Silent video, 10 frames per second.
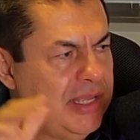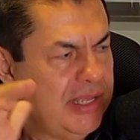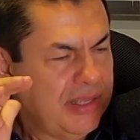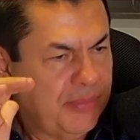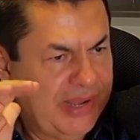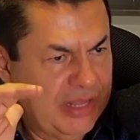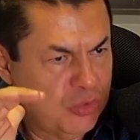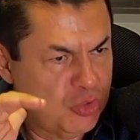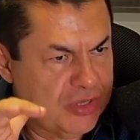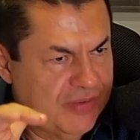para
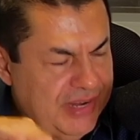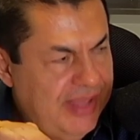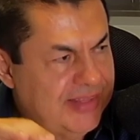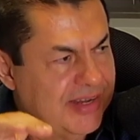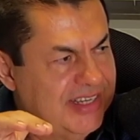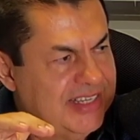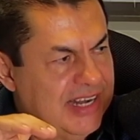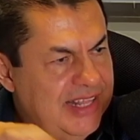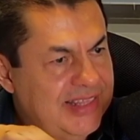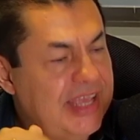Dos Quebradas,
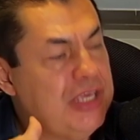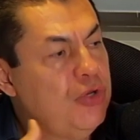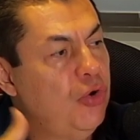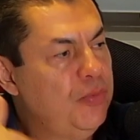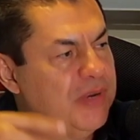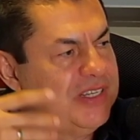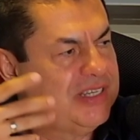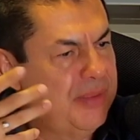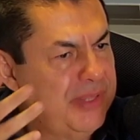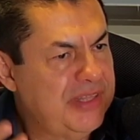Risaralda, y hoy
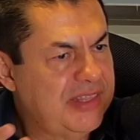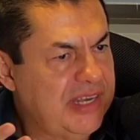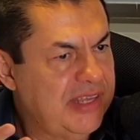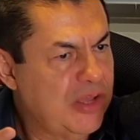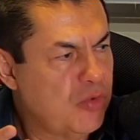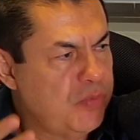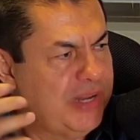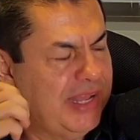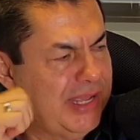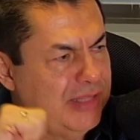precisamente tenía que cumplir
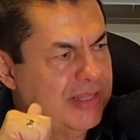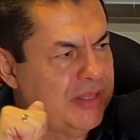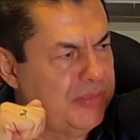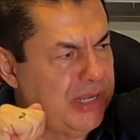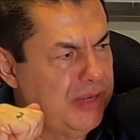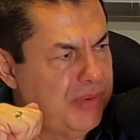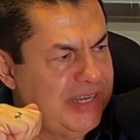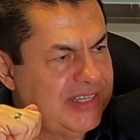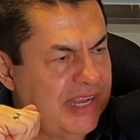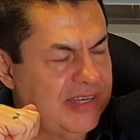agenda también en
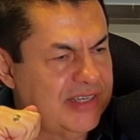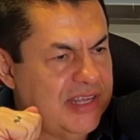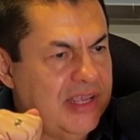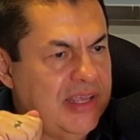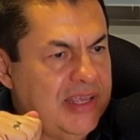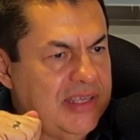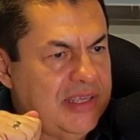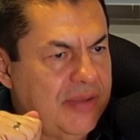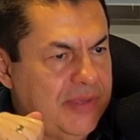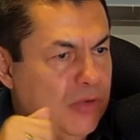Manizales, y
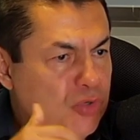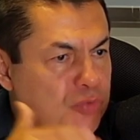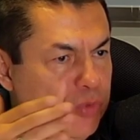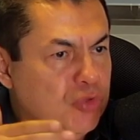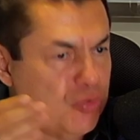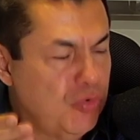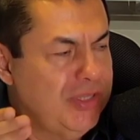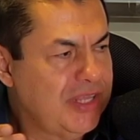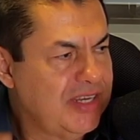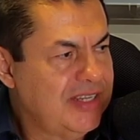había unos puntos muy
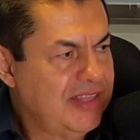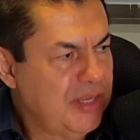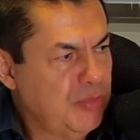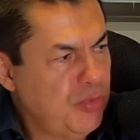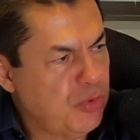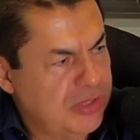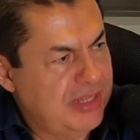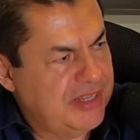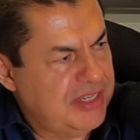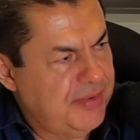interesantes, muy
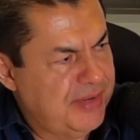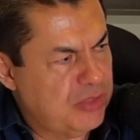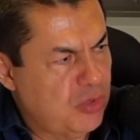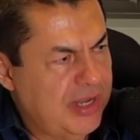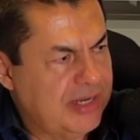importantes que iban a tocar.